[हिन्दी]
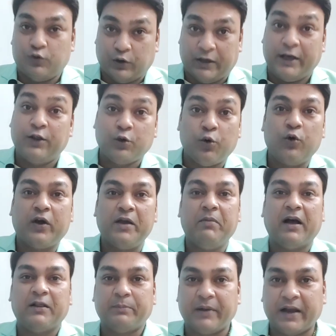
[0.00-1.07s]
तो ये तो हो गई
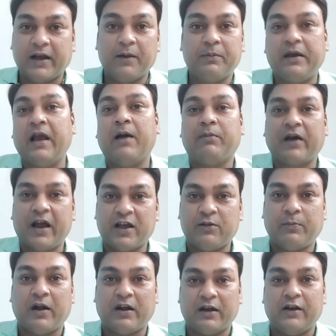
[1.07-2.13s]
बात ब्रेकअप की आपका
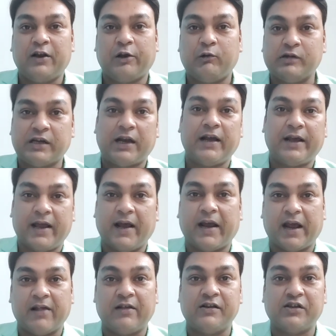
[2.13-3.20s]
एक्स पार्टनर क्यों चला गया
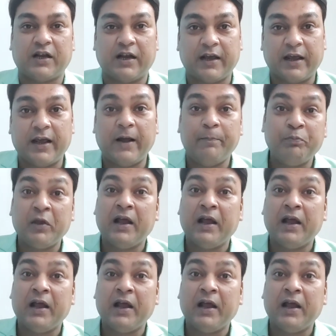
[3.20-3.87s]
कैसे चला गया